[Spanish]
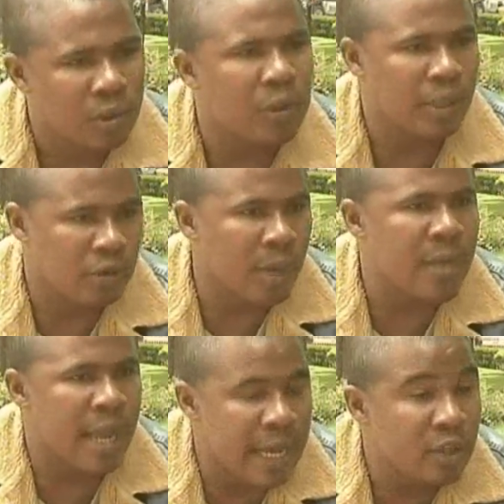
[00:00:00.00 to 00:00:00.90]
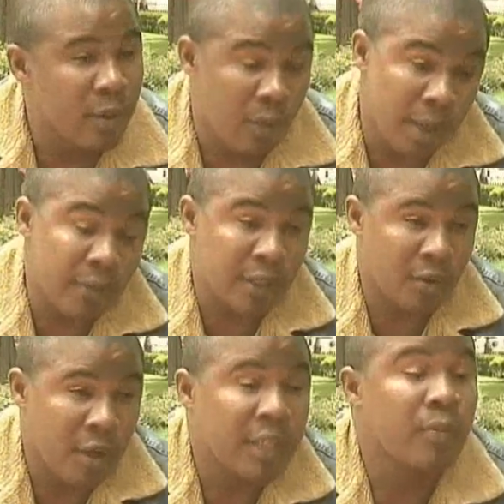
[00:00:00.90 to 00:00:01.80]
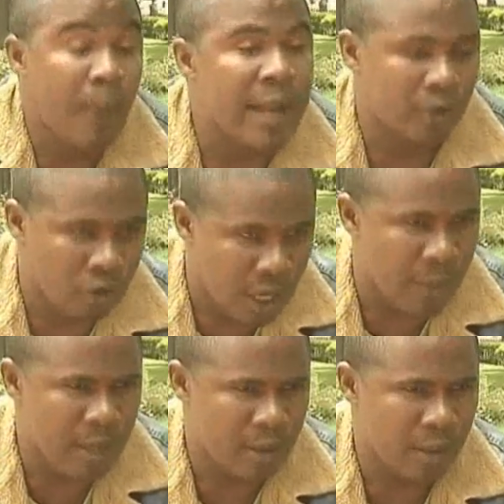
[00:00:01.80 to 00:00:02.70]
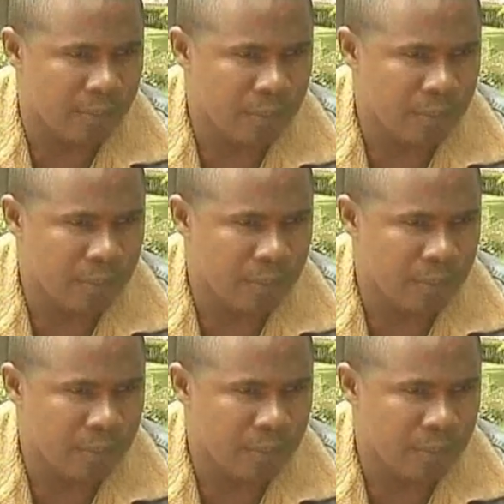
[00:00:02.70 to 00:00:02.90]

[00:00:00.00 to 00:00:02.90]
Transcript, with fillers: tiene unas cosas mías, eso me lo manifestó respetuosamente.